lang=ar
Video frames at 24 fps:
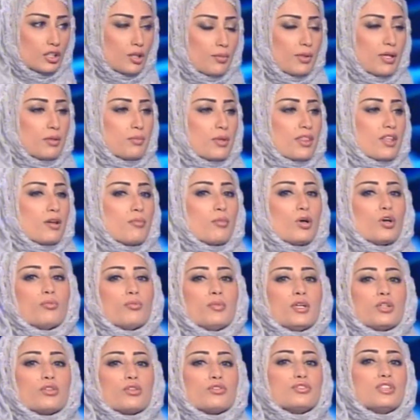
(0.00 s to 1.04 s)
طبعا مثل ما هو
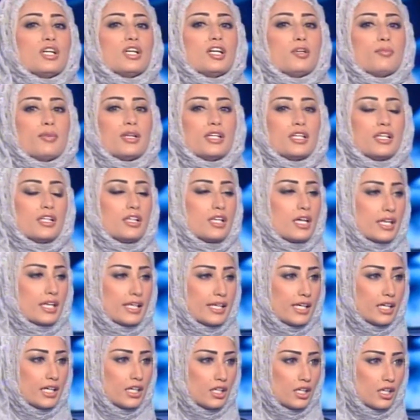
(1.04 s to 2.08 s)
معروف دائما أن
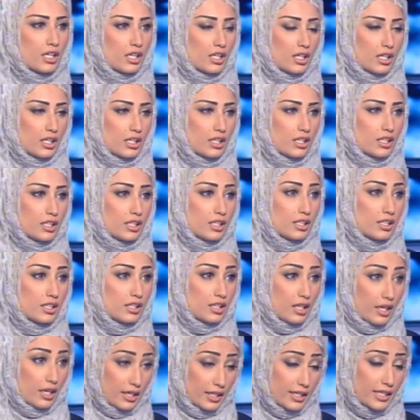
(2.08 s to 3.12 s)
ريع آه،
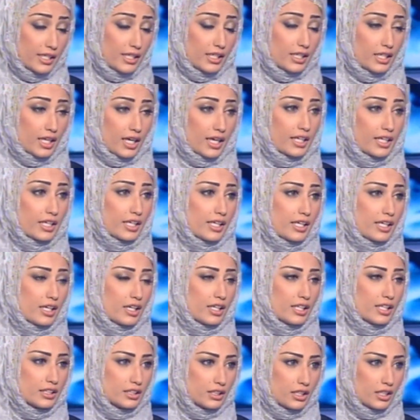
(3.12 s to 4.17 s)
الريع الخيرية
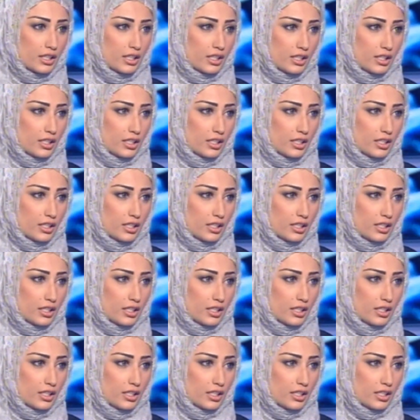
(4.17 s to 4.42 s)
هاي